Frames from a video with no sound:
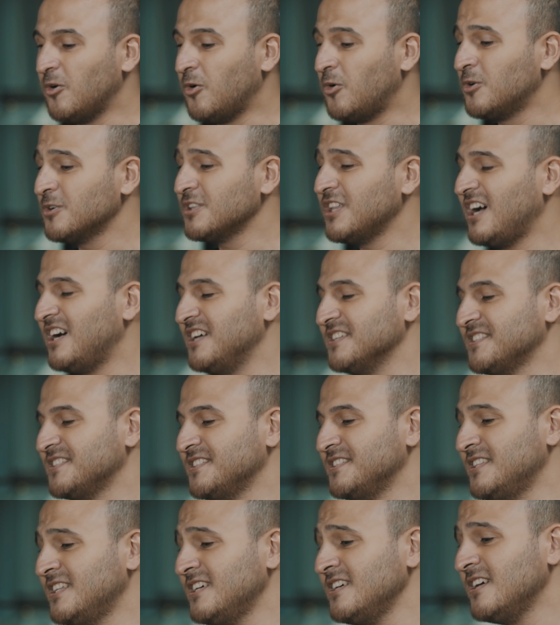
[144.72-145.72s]
Orada
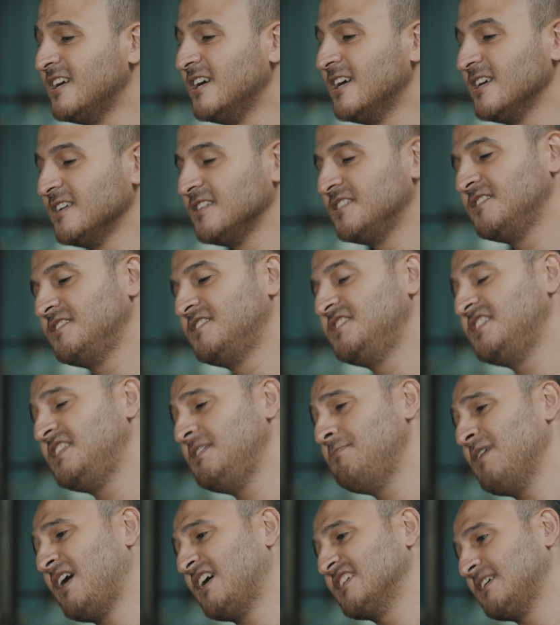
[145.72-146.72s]
aslında
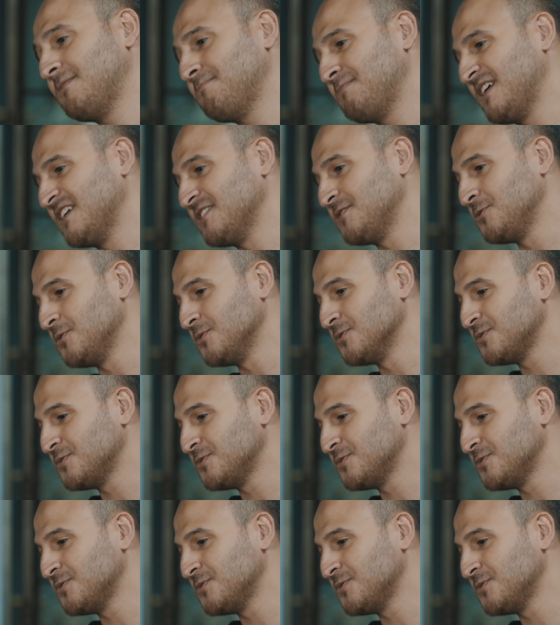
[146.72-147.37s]
ciddi bir adaptasyon